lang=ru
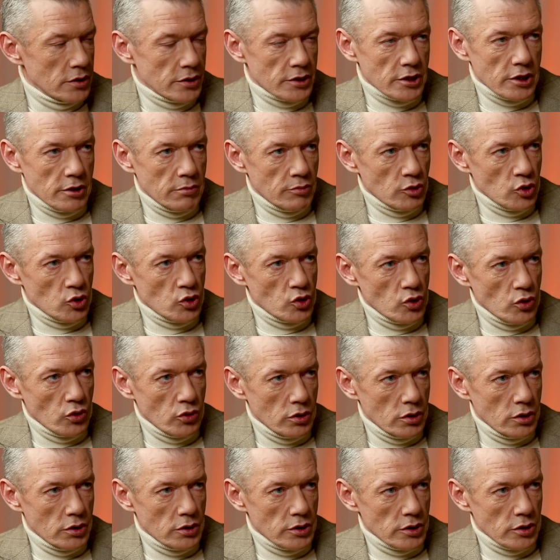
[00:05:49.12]

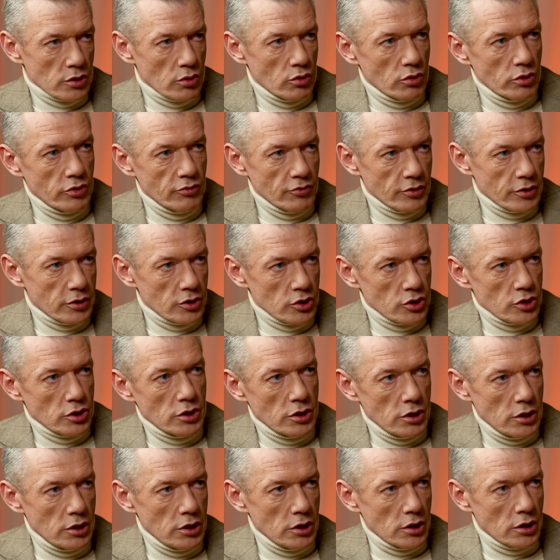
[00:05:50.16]
дискриминационные законы в
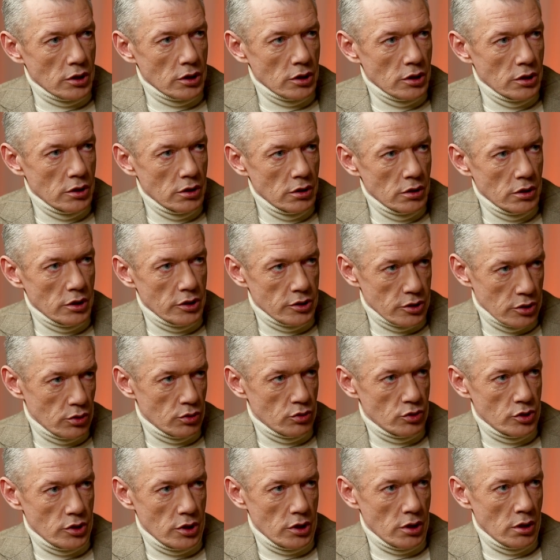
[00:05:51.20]
отношении их, этих
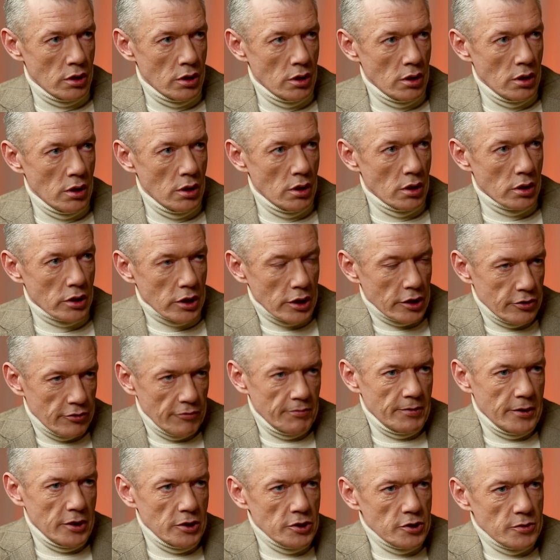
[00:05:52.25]
людей. Как это в
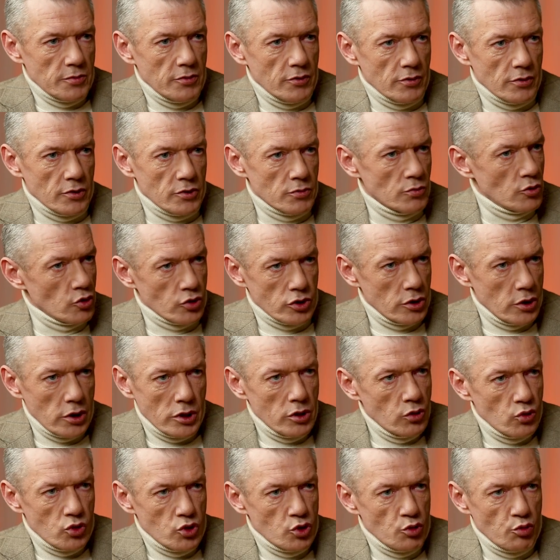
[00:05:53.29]
принципе возможно? Я
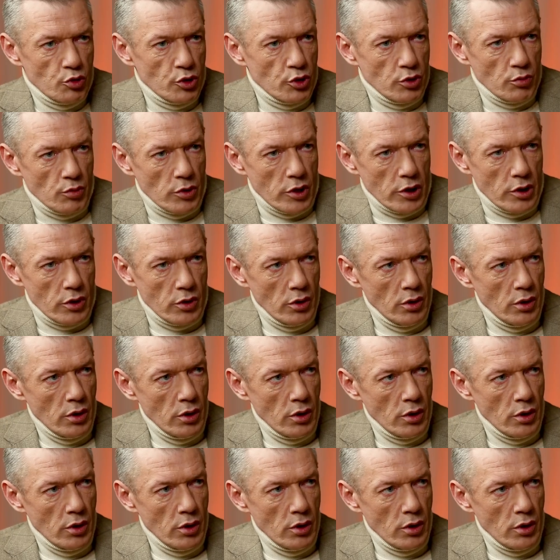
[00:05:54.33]
не очень понимаю.